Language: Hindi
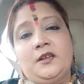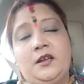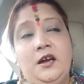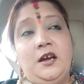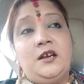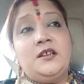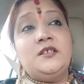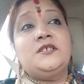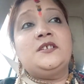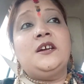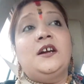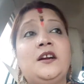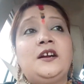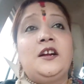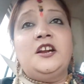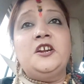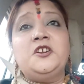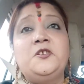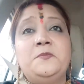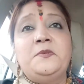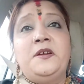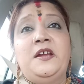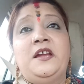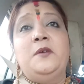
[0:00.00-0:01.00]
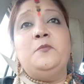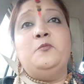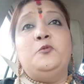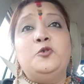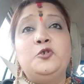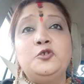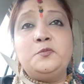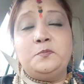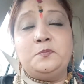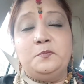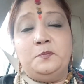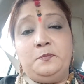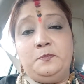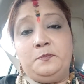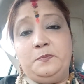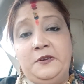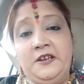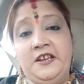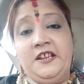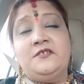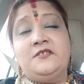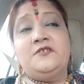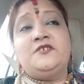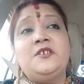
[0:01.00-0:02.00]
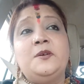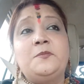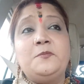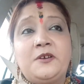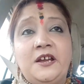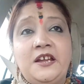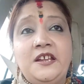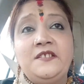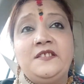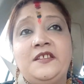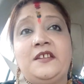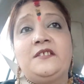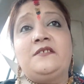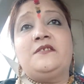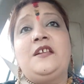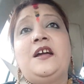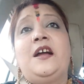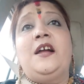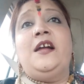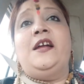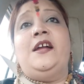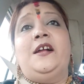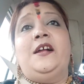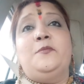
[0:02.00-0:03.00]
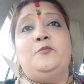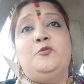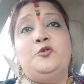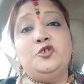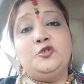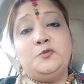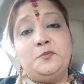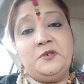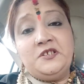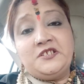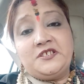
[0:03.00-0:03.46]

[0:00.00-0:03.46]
हर संकट में भूत प्रेत जब कहीं दिखता है भूत